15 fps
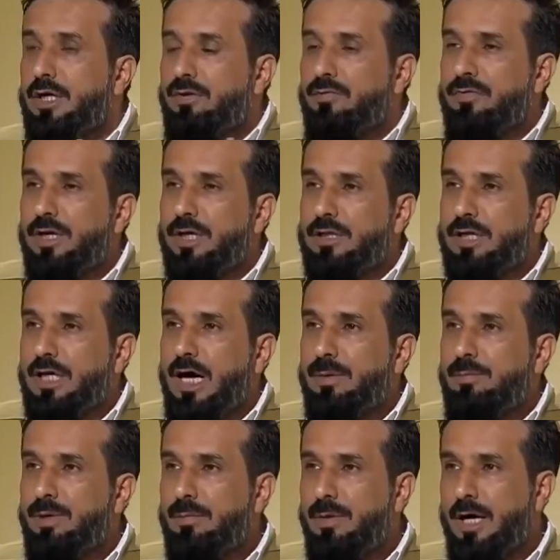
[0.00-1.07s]
كيف
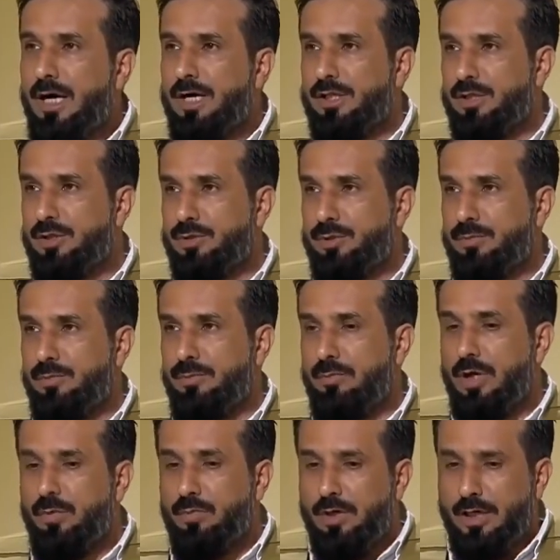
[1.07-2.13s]
نتعامل مع هذه
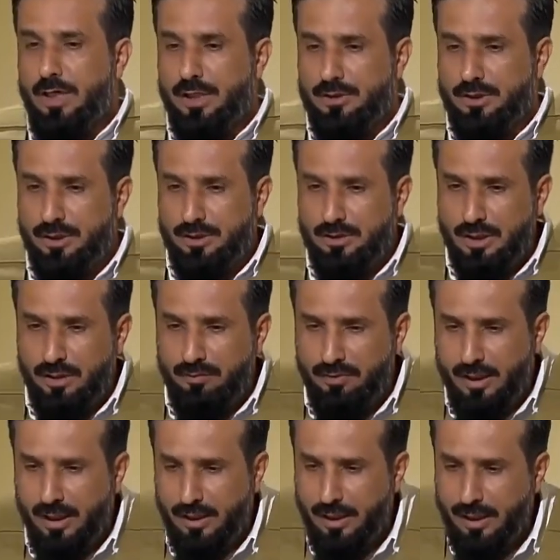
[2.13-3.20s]
السموم أول حاجة
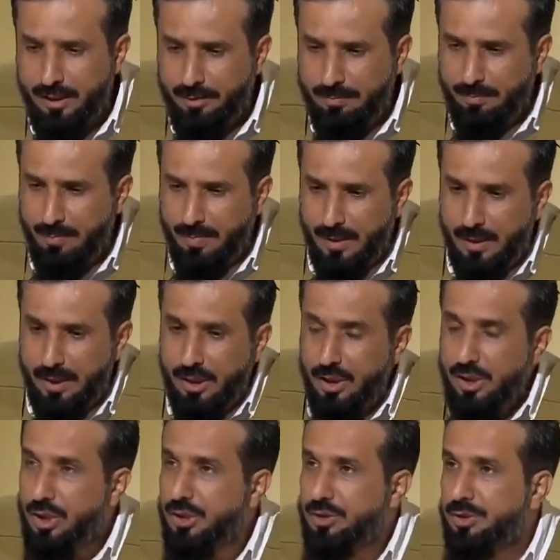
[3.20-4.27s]
عندنا في العقارب
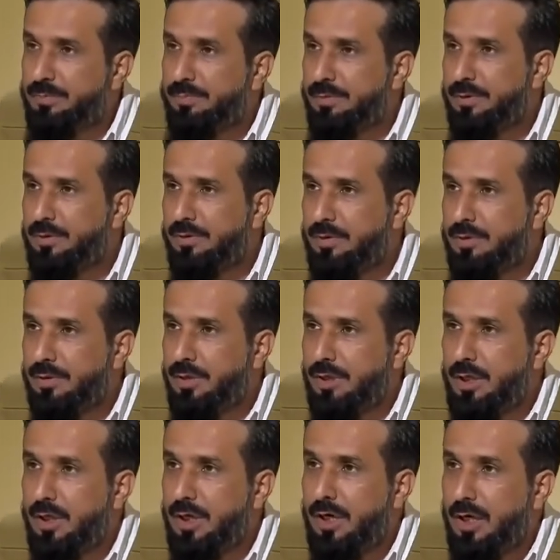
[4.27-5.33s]
يجب
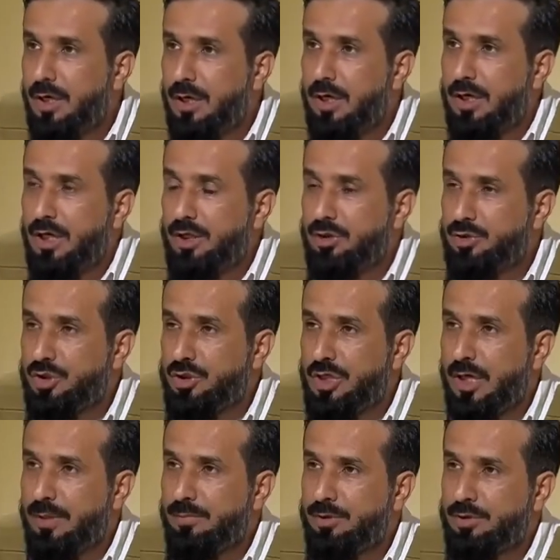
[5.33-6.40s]

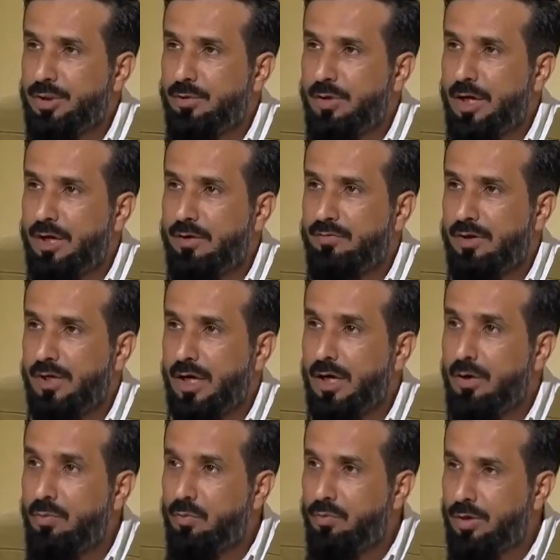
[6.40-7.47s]
الاتصال بالطوارئ في
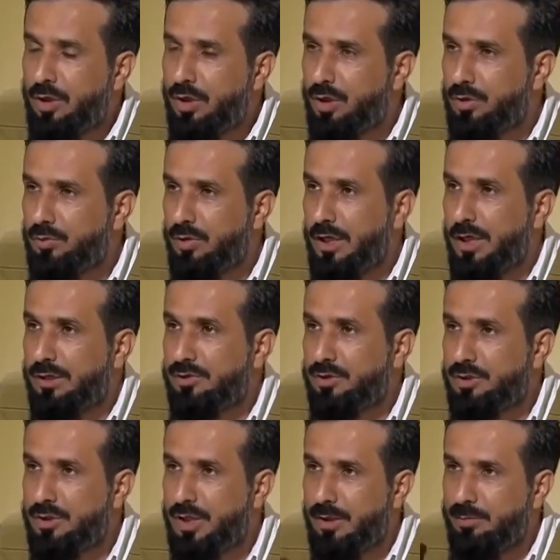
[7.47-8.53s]
أول خطوة
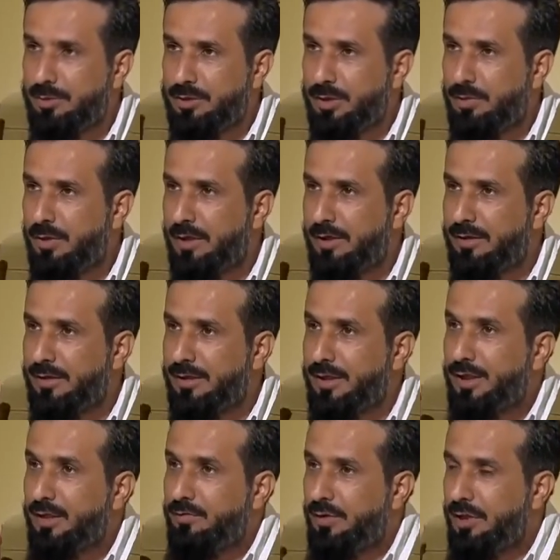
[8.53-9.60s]
الاتصال بالطوارئ
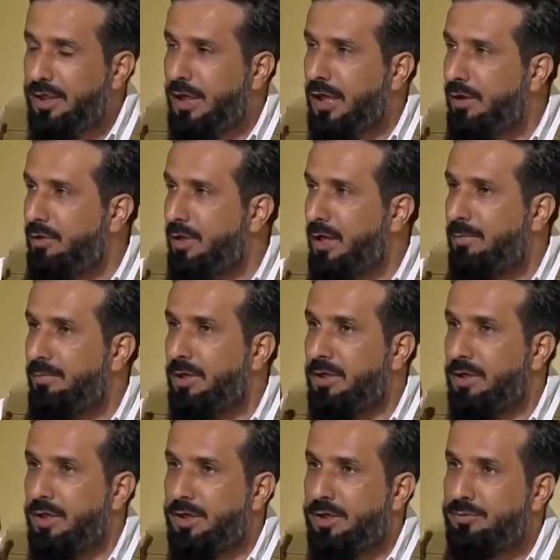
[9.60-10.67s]
في الرياض
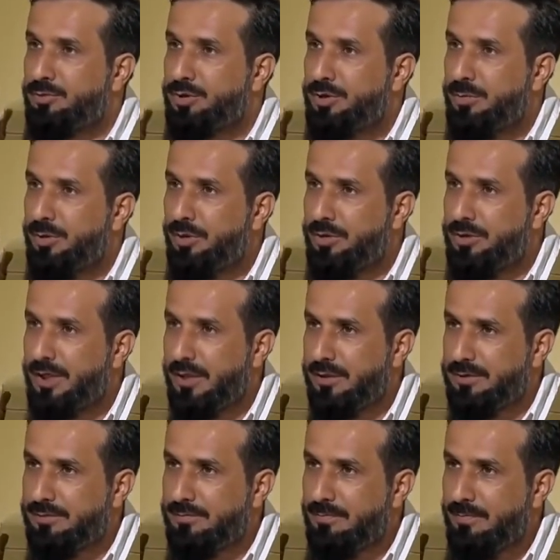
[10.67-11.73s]
يعمل الرقم
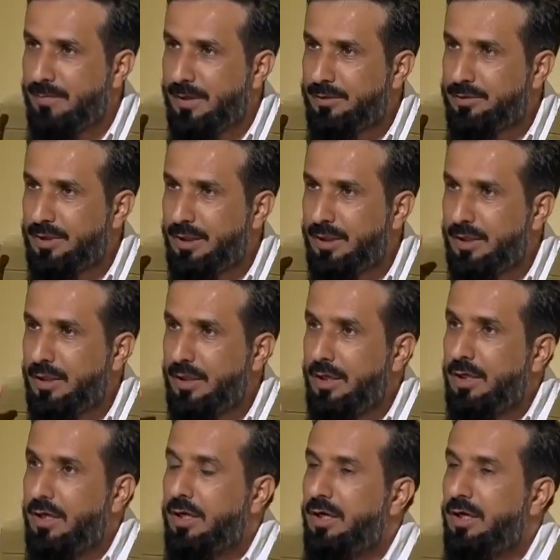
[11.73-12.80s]
911 زين
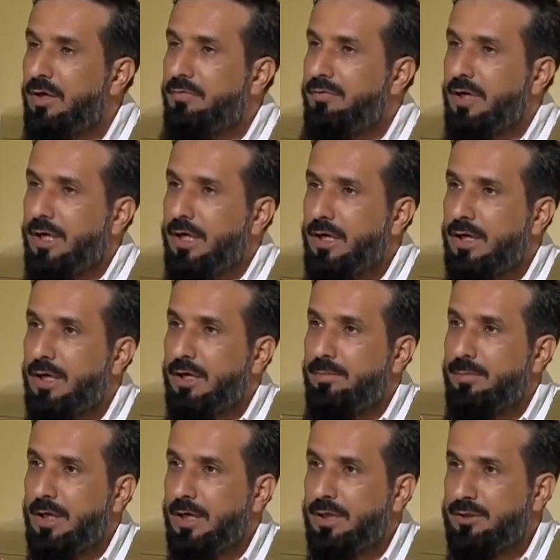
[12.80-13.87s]
آه، في غير
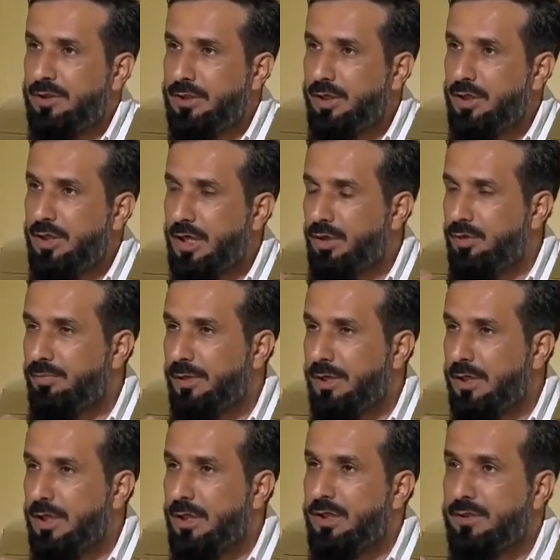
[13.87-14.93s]
المناطق الرياض
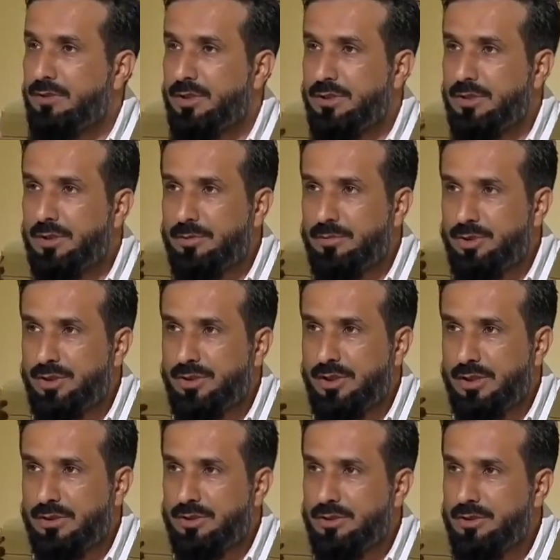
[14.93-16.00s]
ومكة نتصل ب
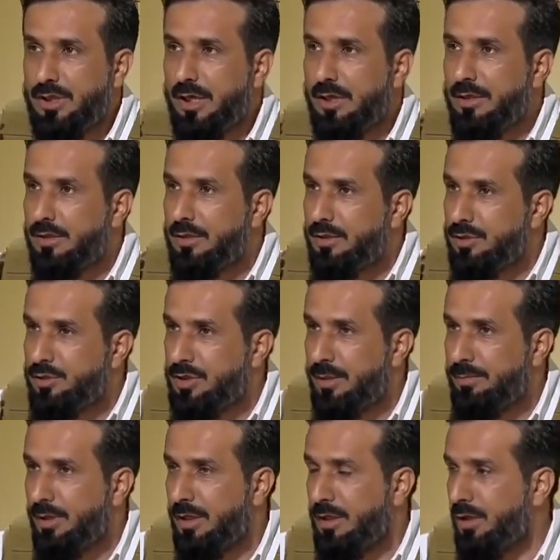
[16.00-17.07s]

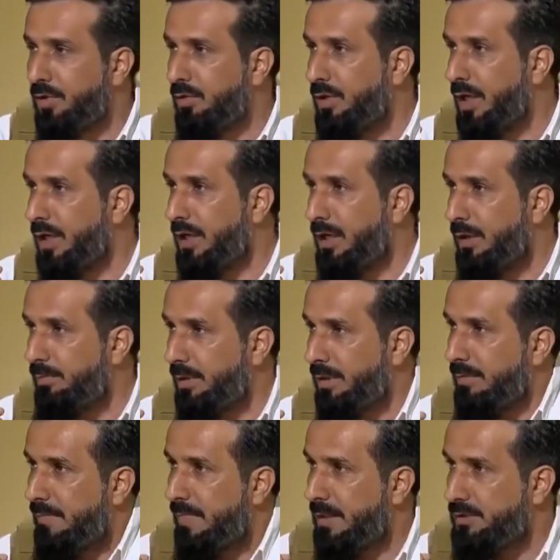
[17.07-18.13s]
997 للهلال
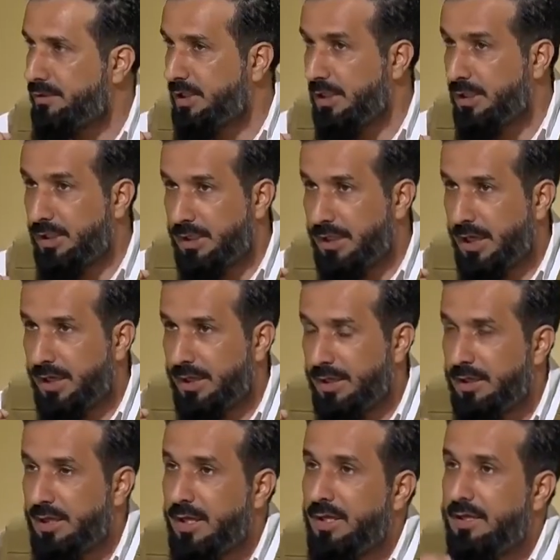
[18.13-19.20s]
الأحمر زين
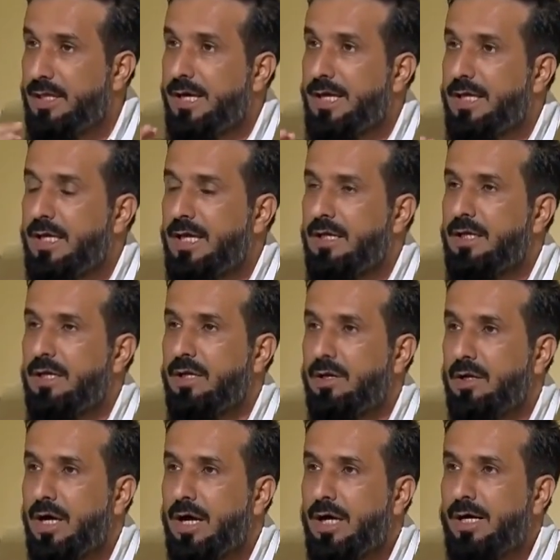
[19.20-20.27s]
للرعاية ثانيا
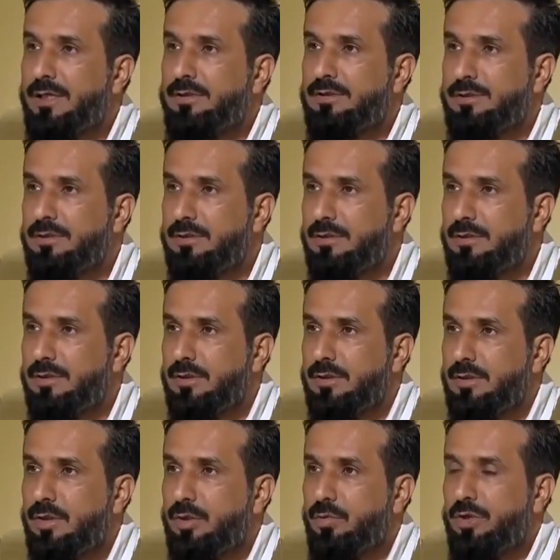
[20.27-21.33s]
إراحة
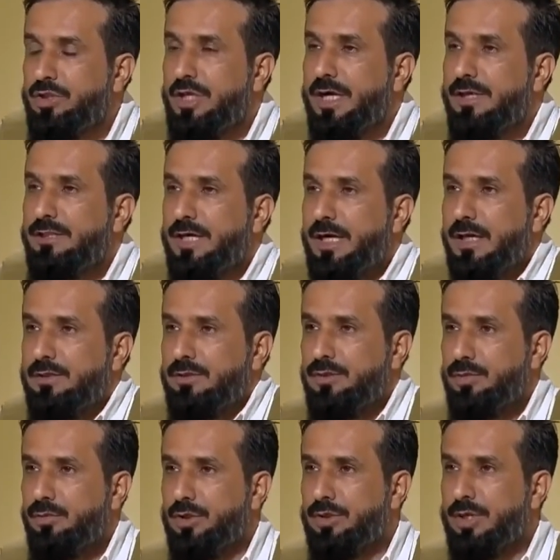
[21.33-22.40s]
وتهدئة
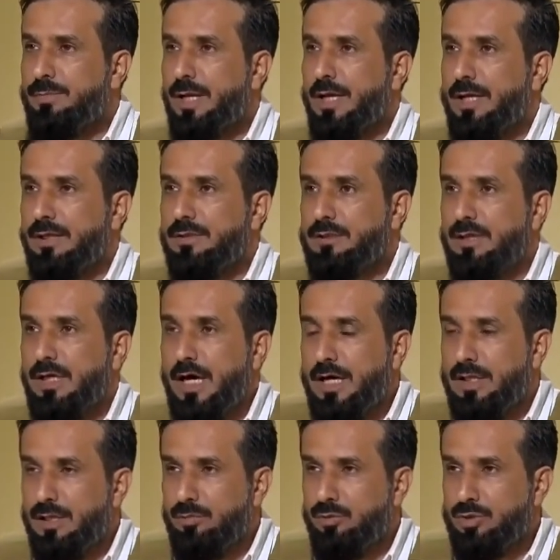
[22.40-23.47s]
وطمأنة
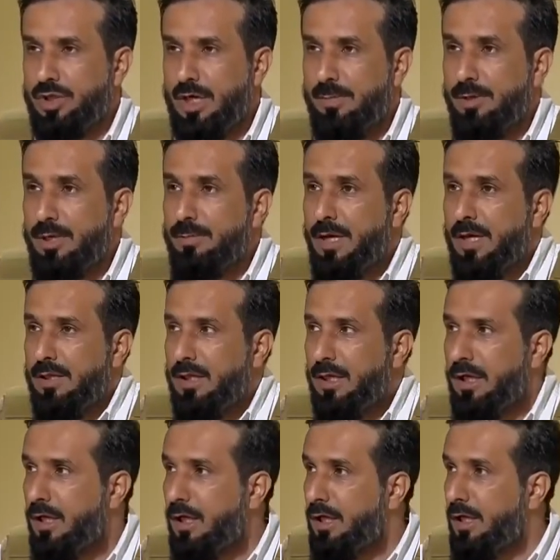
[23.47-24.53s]
هذا المصاب
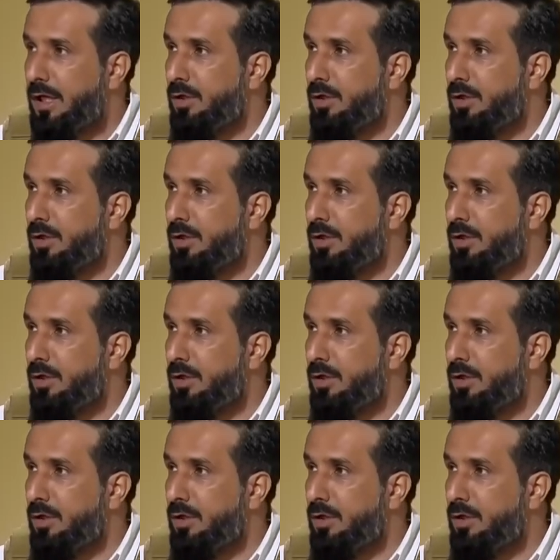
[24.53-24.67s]
لماذا؟